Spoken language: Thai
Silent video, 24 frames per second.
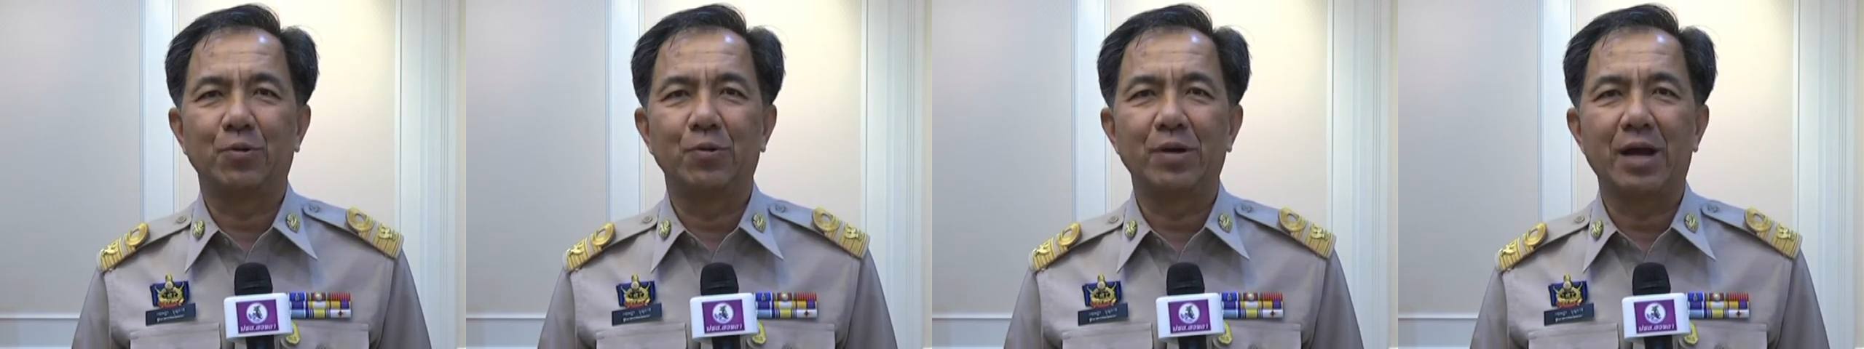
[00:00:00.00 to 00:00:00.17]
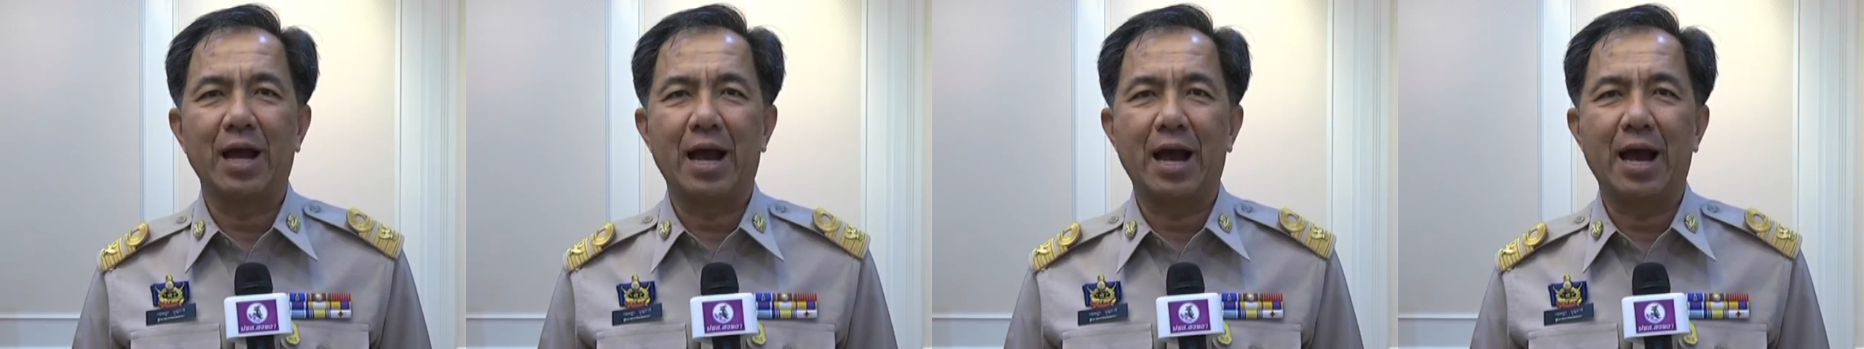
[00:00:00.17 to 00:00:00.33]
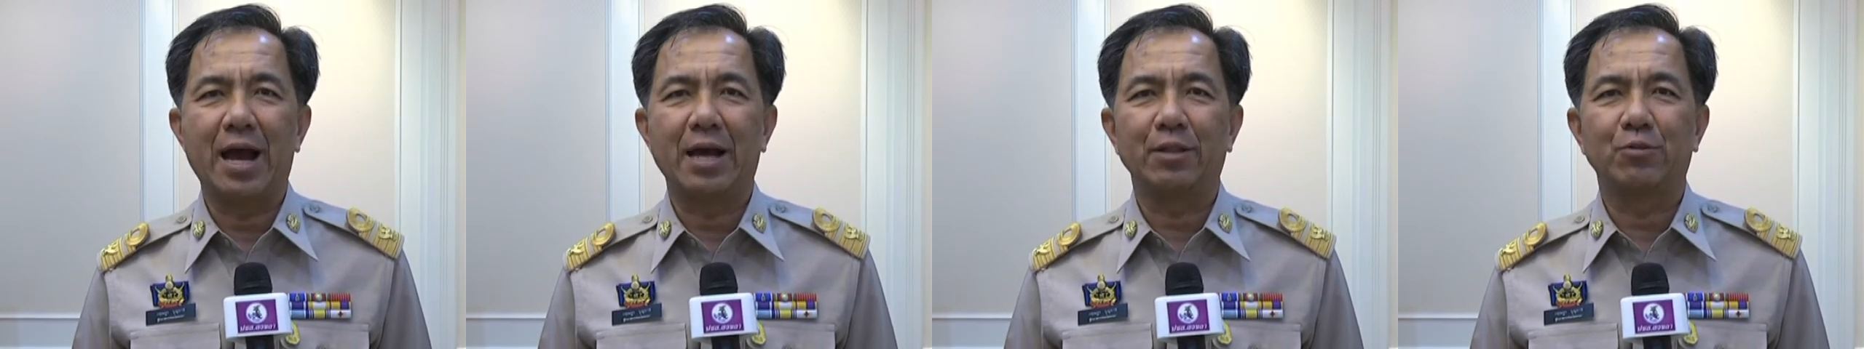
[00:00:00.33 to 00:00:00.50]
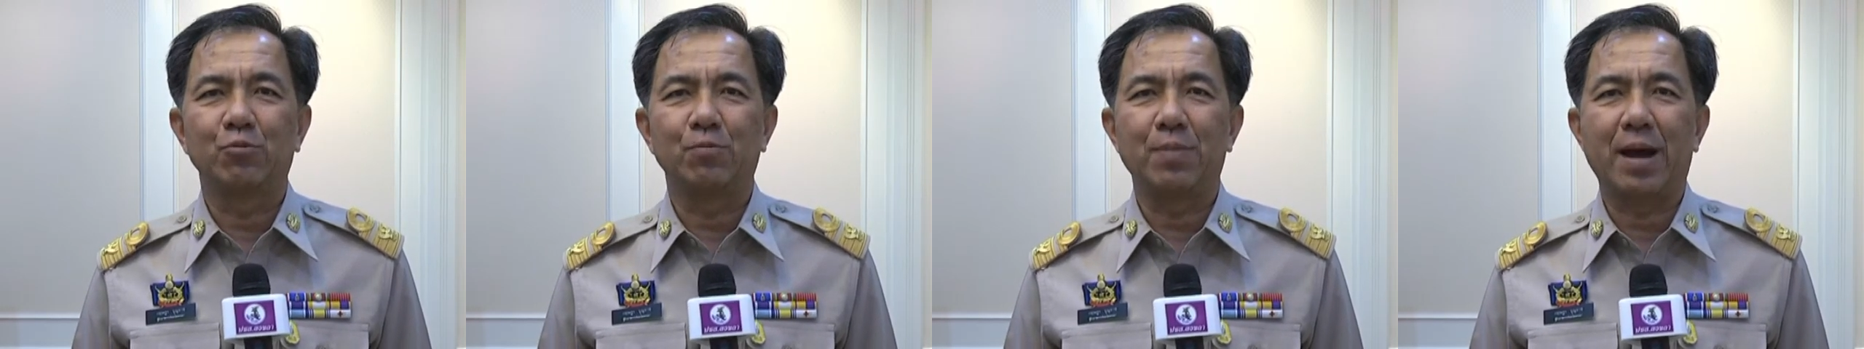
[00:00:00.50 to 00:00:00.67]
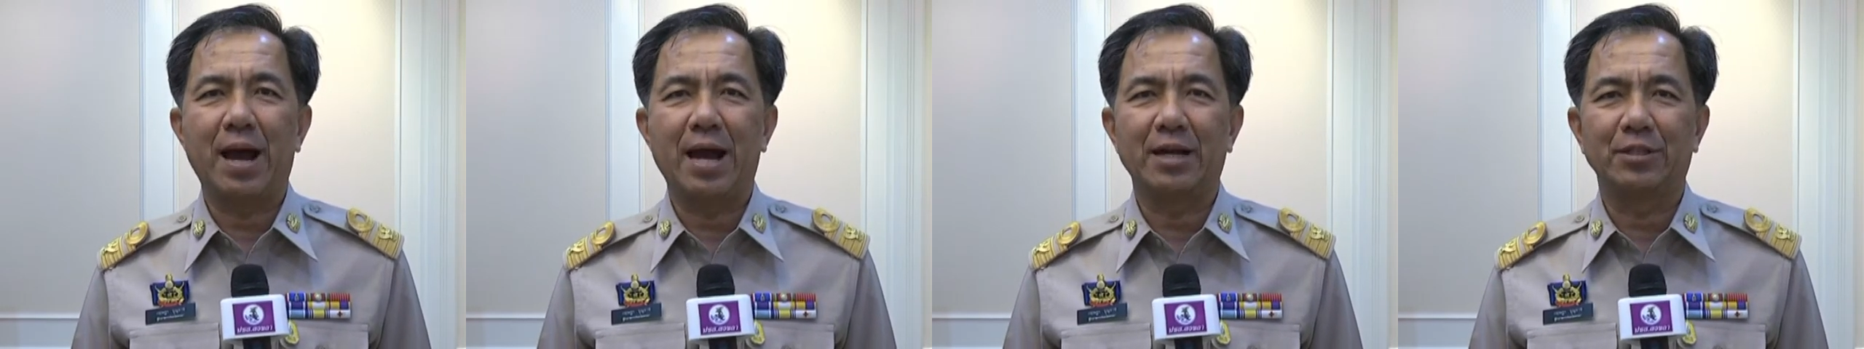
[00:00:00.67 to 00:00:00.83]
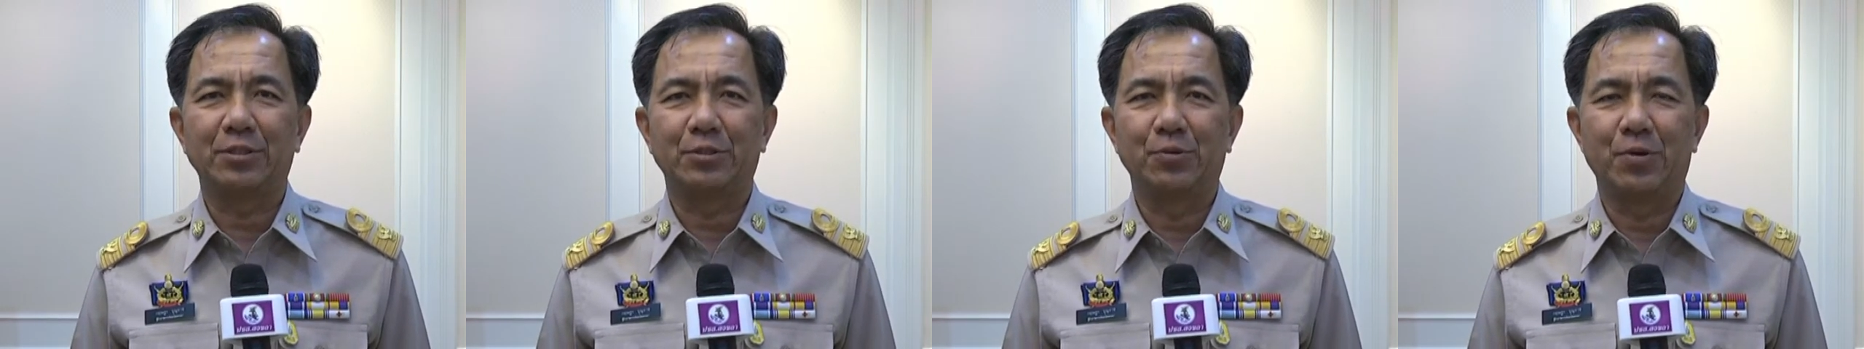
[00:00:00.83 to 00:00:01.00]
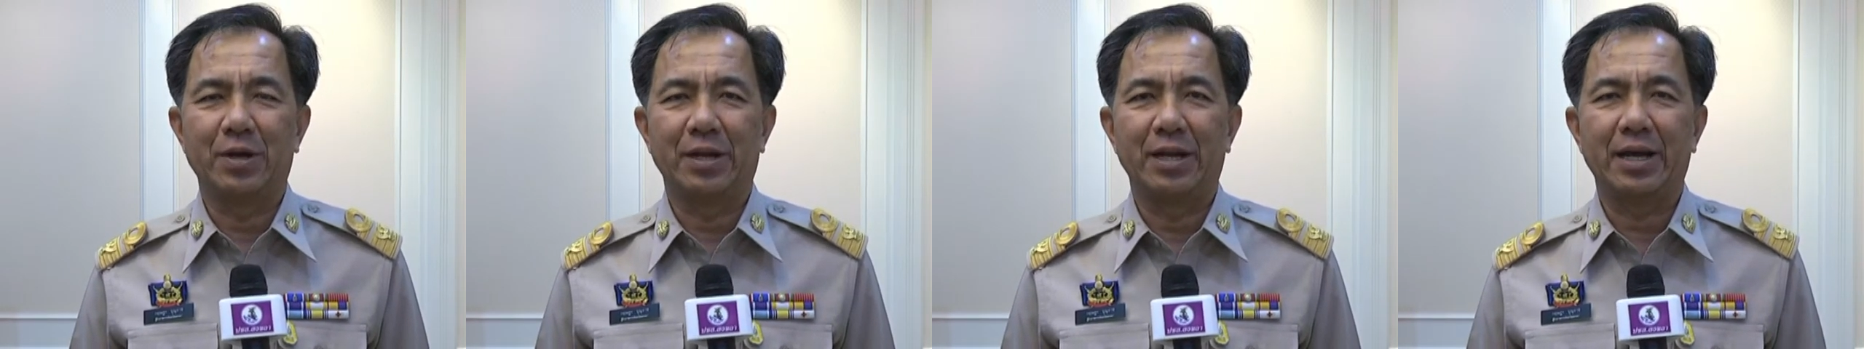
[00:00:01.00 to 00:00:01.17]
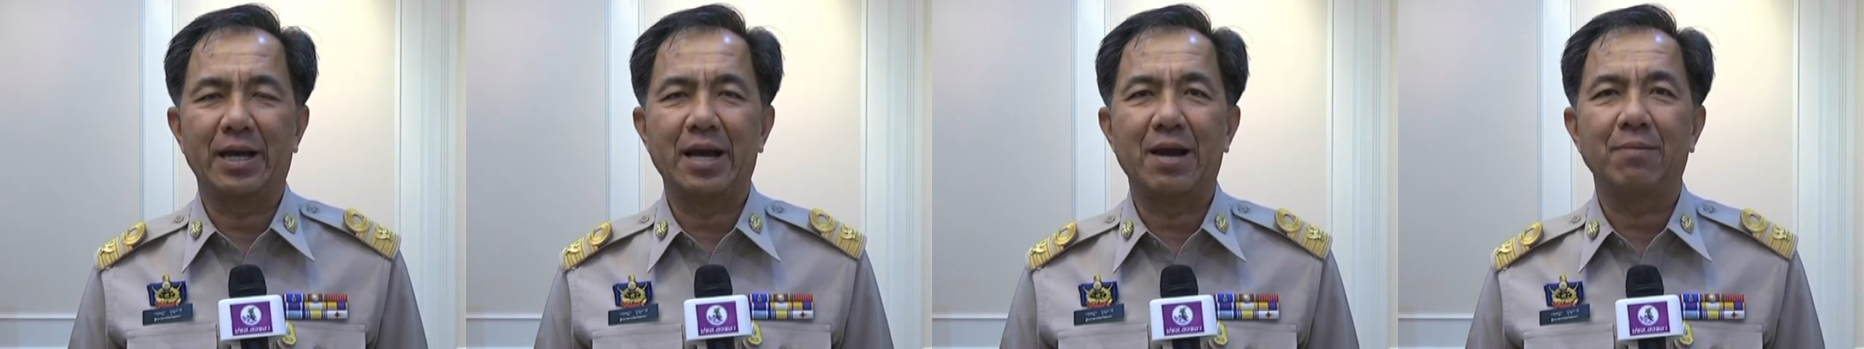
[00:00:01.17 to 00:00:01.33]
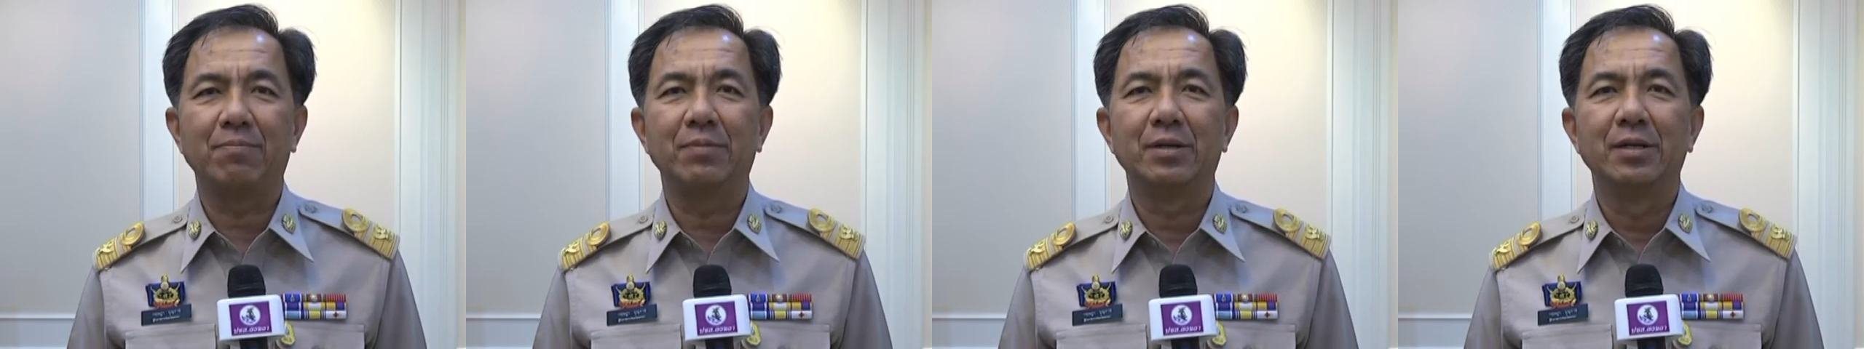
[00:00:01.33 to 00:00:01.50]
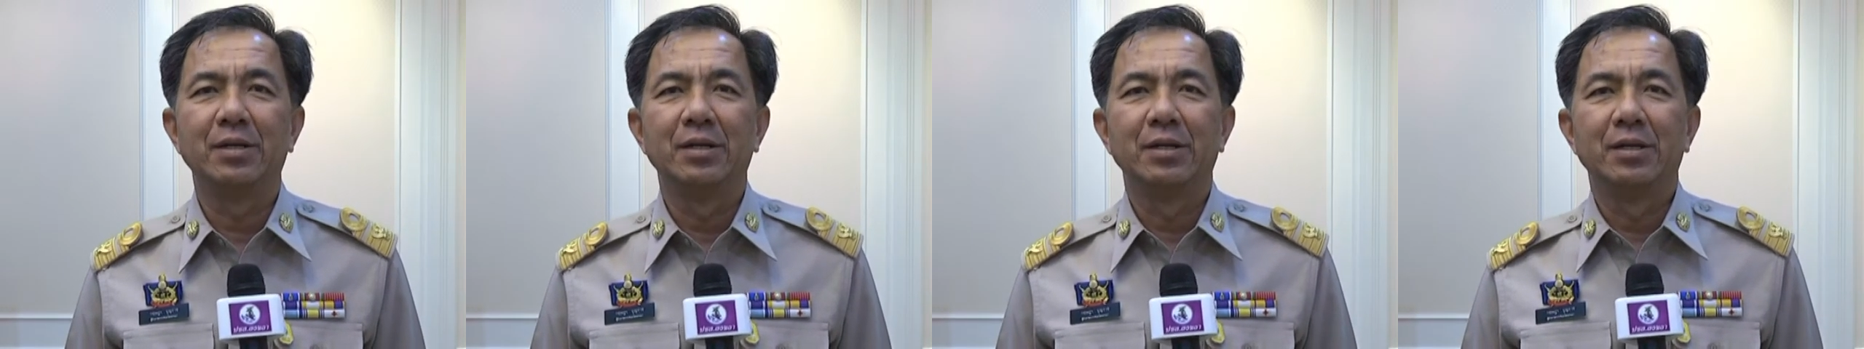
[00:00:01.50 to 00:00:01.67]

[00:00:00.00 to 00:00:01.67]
สงขลาทุกภาคส่วนนะครับ